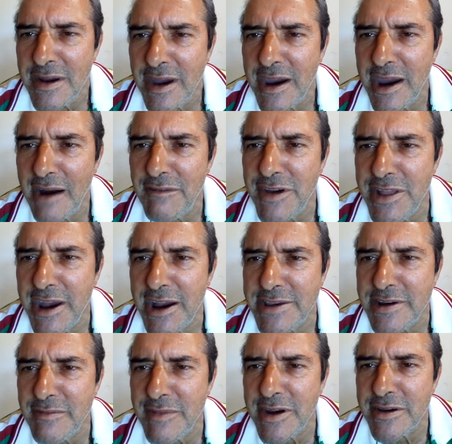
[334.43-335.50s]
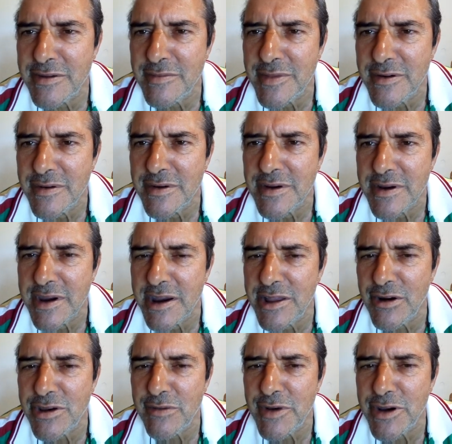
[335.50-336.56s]
Aí a vida é essa mesmo. Que
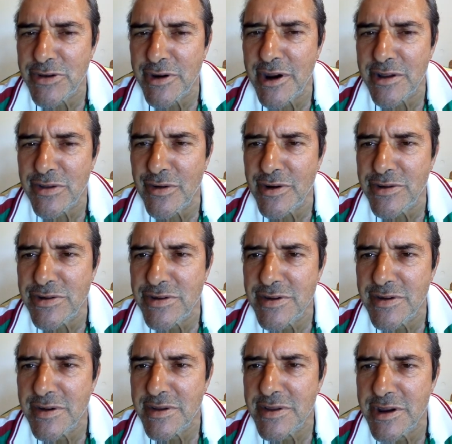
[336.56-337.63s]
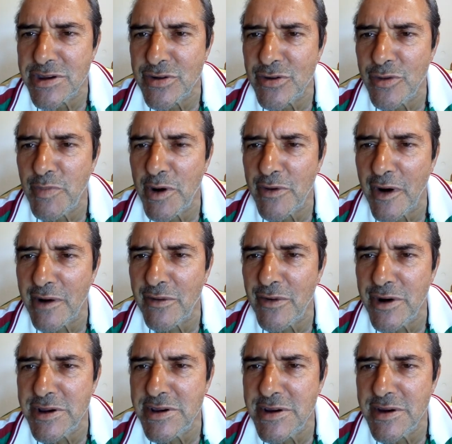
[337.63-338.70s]
Deus abençoe a todos. Desculpa alguma
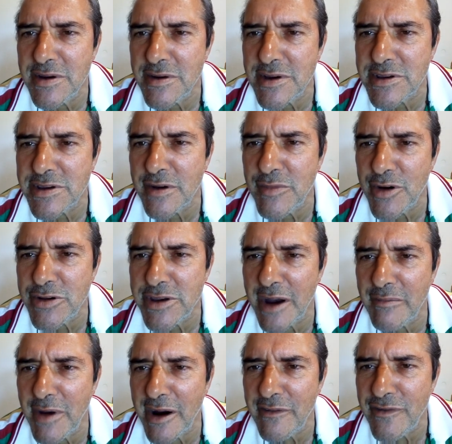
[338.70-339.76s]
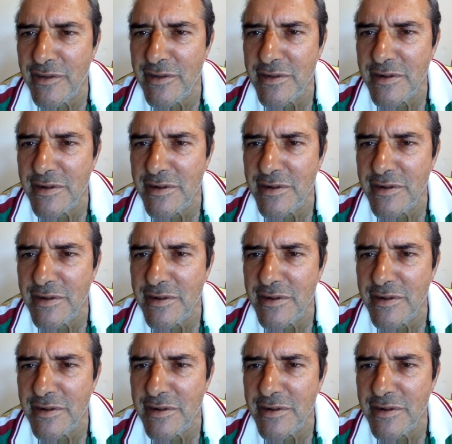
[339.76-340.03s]
coisa, seu é meu desabafo.